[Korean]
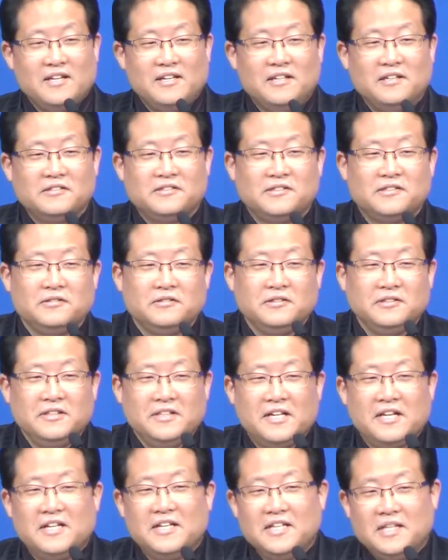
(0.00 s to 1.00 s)
이
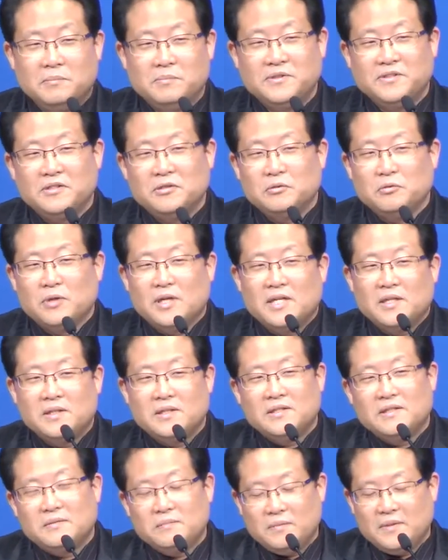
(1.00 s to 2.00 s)
승리의 입성과
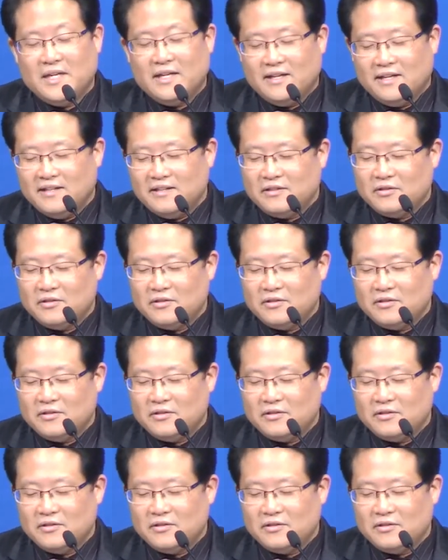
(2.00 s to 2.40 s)
함께